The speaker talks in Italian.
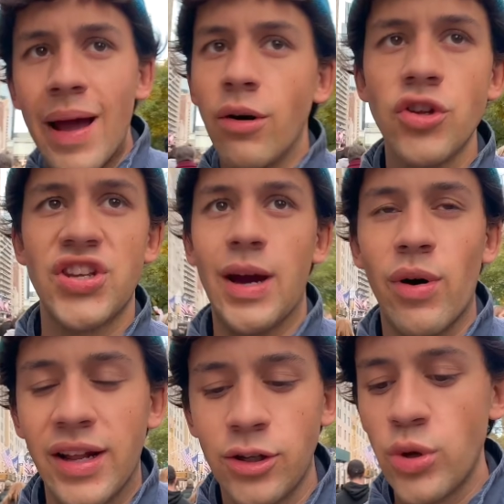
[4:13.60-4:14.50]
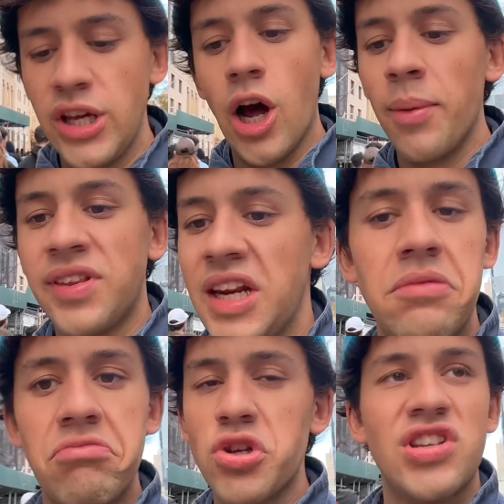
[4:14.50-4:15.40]
quando sei a 42
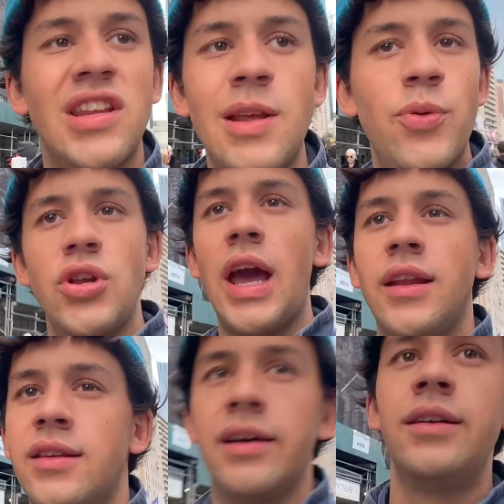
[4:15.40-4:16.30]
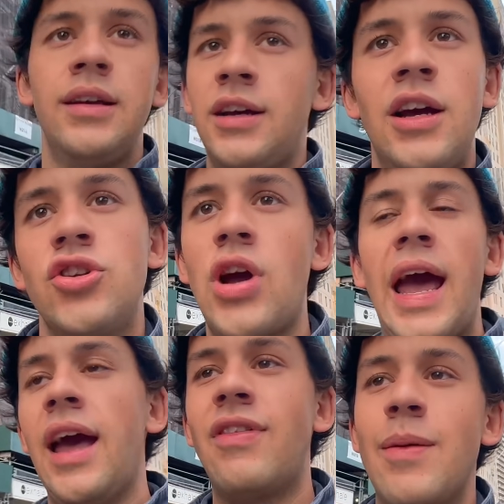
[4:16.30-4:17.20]
km non senti più niente
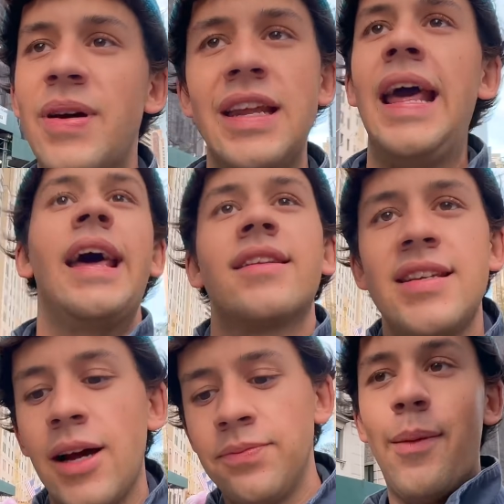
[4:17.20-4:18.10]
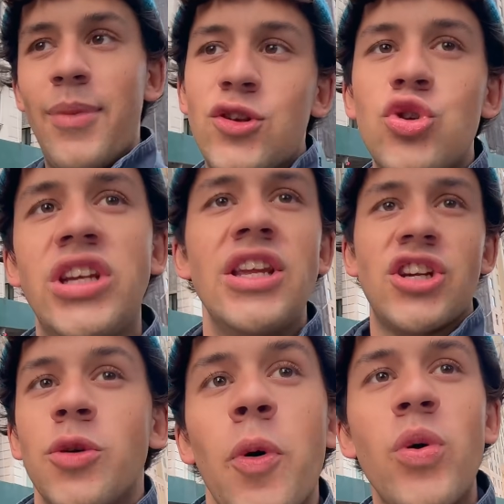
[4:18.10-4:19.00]
Cioè vai per inerzia me succede
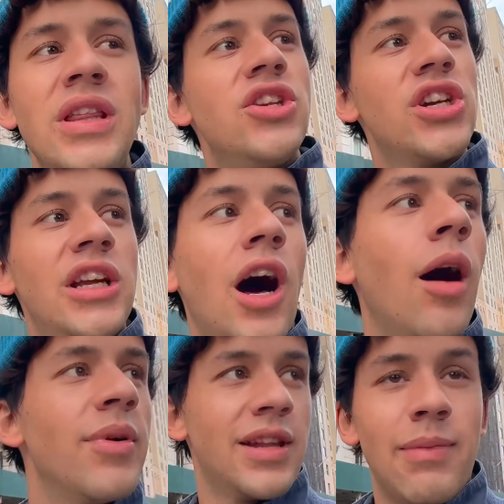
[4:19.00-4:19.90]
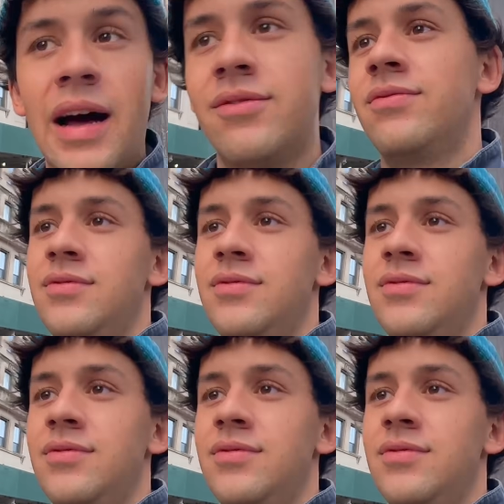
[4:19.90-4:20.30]
già dopo 15 km ma